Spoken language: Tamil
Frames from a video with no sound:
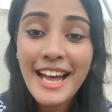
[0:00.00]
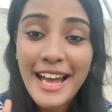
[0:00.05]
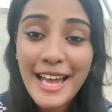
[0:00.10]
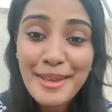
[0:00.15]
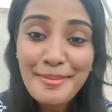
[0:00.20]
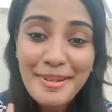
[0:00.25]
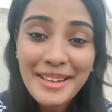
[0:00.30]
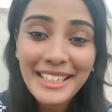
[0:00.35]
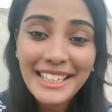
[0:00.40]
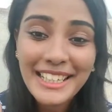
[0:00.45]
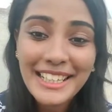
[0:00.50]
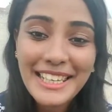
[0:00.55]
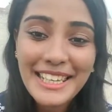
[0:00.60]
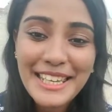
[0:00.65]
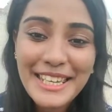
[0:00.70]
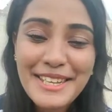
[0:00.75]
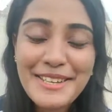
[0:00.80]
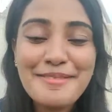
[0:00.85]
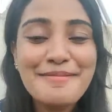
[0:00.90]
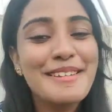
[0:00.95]
ஹாய் மக்களே
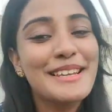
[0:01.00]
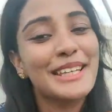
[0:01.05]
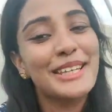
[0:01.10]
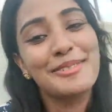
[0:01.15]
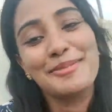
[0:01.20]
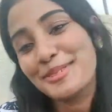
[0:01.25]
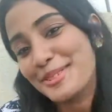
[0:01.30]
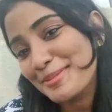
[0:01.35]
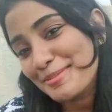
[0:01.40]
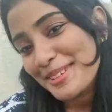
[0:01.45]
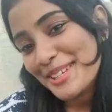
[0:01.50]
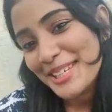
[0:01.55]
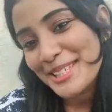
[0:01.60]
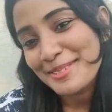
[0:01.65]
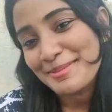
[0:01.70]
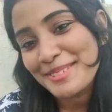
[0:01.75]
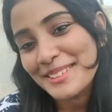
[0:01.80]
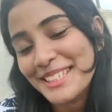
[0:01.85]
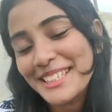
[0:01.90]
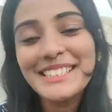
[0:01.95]
வெல்கம் டு மீரஸ்
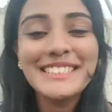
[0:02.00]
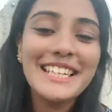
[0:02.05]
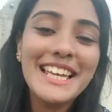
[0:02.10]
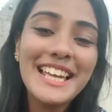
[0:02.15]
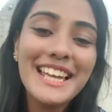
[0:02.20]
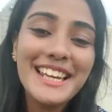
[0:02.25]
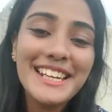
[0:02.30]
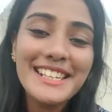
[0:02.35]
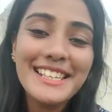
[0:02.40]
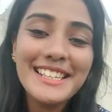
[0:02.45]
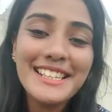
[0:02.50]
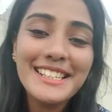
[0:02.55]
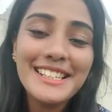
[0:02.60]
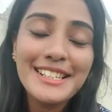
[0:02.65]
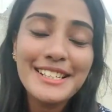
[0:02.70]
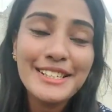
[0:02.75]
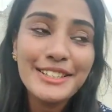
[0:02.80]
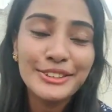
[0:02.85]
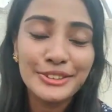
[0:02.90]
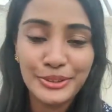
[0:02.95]
வித் சேனல்
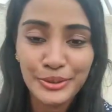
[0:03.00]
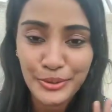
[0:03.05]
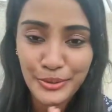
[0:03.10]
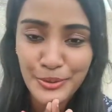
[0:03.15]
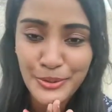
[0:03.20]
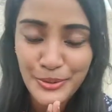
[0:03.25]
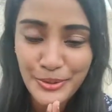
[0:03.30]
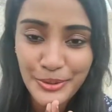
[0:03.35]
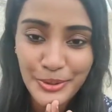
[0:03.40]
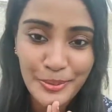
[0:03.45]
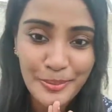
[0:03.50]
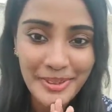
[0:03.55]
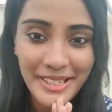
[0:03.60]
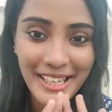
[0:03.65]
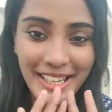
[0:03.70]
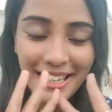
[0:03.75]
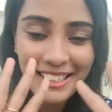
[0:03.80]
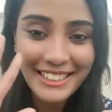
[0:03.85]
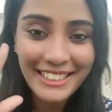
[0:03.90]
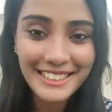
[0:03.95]
ஸோ ரொம்ப
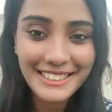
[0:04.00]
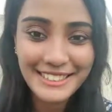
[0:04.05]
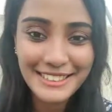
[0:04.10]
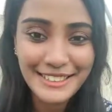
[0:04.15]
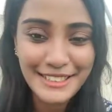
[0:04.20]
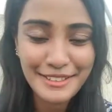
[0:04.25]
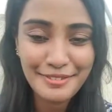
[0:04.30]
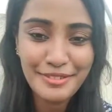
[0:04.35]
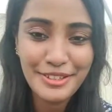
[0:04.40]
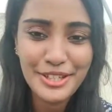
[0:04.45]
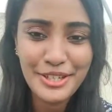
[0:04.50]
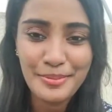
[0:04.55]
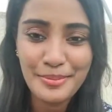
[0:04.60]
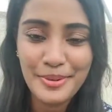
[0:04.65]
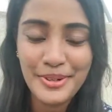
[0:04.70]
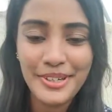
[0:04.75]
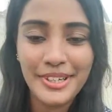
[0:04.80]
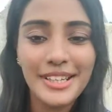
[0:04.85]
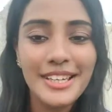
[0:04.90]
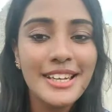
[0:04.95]
நாள் கழிச்சு நான் வீடியோ
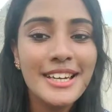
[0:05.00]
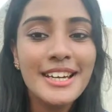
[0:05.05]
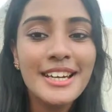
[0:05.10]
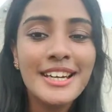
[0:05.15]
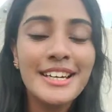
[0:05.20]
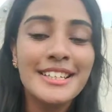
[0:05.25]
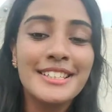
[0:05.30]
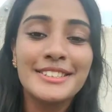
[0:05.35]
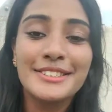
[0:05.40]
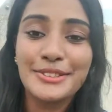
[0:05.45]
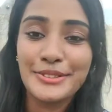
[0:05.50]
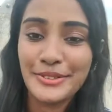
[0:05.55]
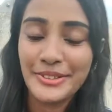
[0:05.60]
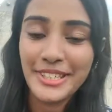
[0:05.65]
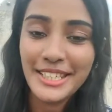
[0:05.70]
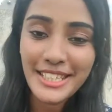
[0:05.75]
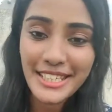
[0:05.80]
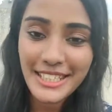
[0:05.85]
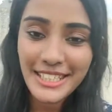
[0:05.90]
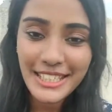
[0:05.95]
போடுறேன் ஸோ
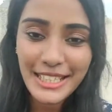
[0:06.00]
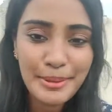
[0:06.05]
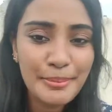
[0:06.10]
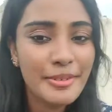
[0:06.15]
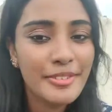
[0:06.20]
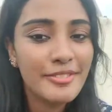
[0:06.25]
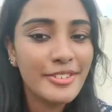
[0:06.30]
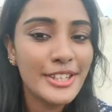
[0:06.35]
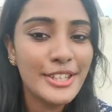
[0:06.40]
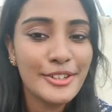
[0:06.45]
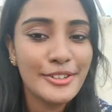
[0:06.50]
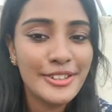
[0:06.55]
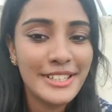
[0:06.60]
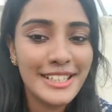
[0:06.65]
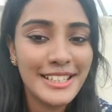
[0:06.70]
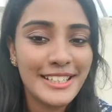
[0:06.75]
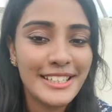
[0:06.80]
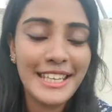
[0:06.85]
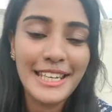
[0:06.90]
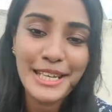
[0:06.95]
இன்றைக்கி நம்ம
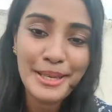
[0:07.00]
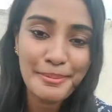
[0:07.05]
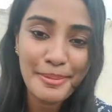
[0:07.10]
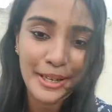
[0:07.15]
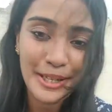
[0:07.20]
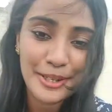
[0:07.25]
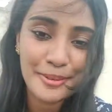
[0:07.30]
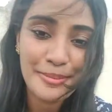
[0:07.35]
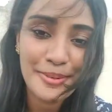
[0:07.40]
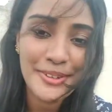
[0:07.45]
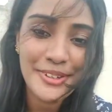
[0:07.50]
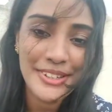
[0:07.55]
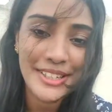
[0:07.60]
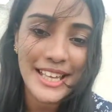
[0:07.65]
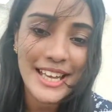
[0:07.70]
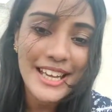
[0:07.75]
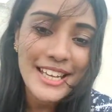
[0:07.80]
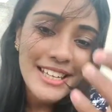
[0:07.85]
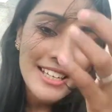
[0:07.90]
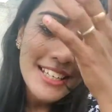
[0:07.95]
வீடியோவில் என்ன பார்க்க
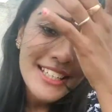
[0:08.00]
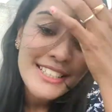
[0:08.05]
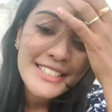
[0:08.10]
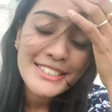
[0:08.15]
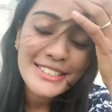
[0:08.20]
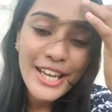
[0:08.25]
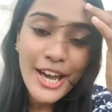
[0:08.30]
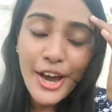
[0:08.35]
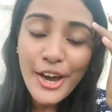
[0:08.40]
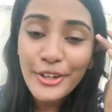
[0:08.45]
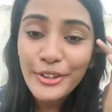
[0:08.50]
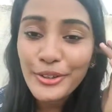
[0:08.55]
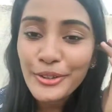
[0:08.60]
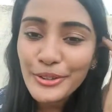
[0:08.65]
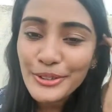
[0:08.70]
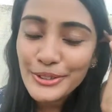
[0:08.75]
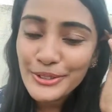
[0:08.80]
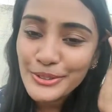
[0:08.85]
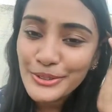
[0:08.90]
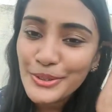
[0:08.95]
போகிறோன்னா
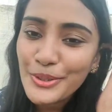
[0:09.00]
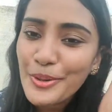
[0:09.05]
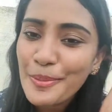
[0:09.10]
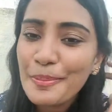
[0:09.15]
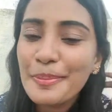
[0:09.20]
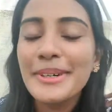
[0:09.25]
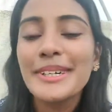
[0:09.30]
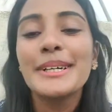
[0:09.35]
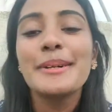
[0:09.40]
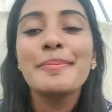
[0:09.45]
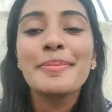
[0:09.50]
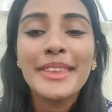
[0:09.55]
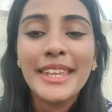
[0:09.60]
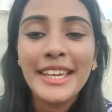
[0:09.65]
சார்கோல் சோப்பு